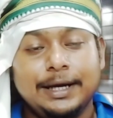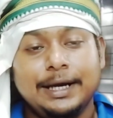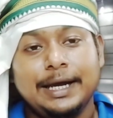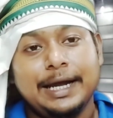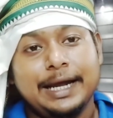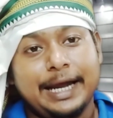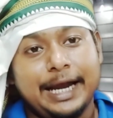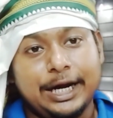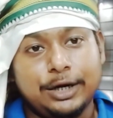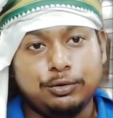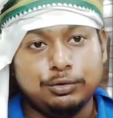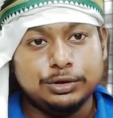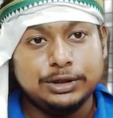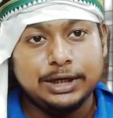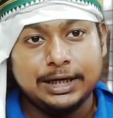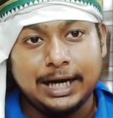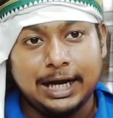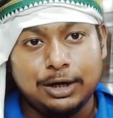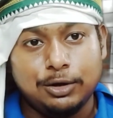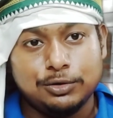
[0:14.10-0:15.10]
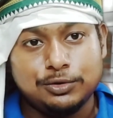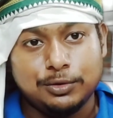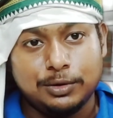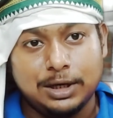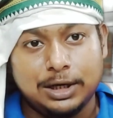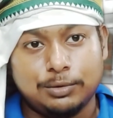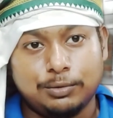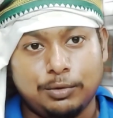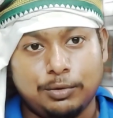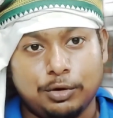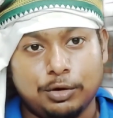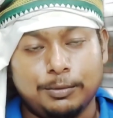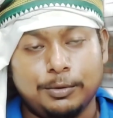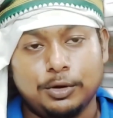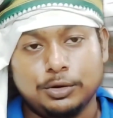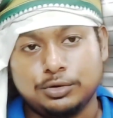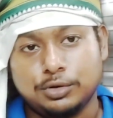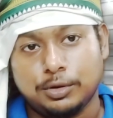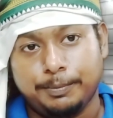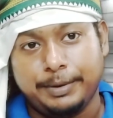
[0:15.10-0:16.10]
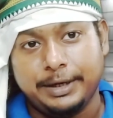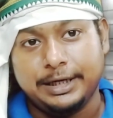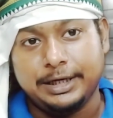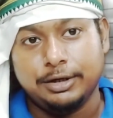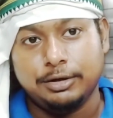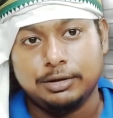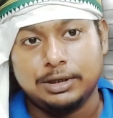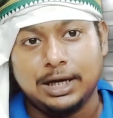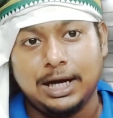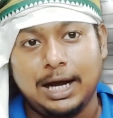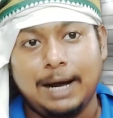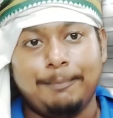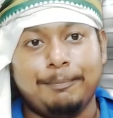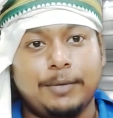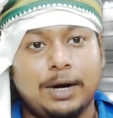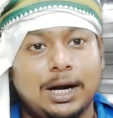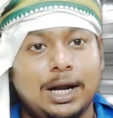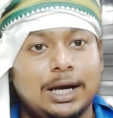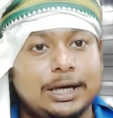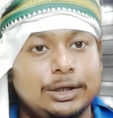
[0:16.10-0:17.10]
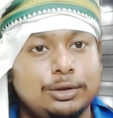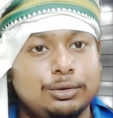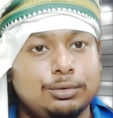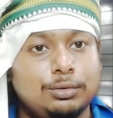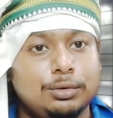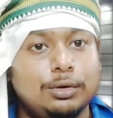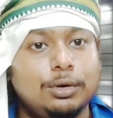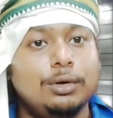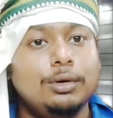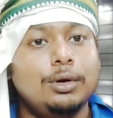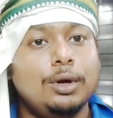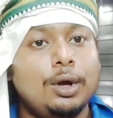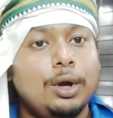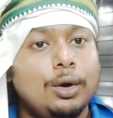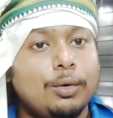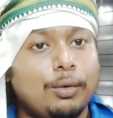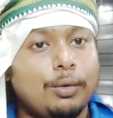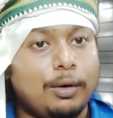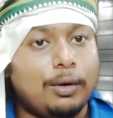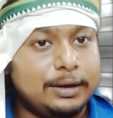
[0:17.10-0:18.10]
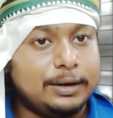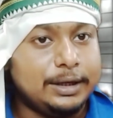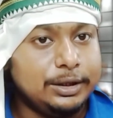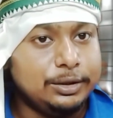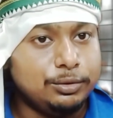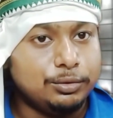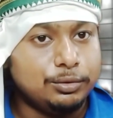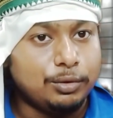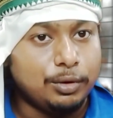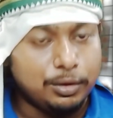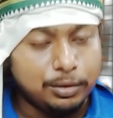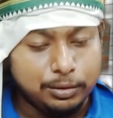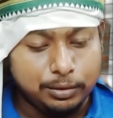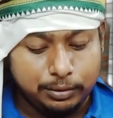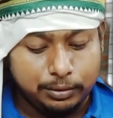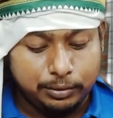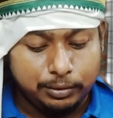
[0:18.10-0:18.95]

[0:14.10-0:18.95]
এ টু জেড আলোচনা করব সব ভিডিওটা আপনারা কিন্তু কন্টিনিউ করুন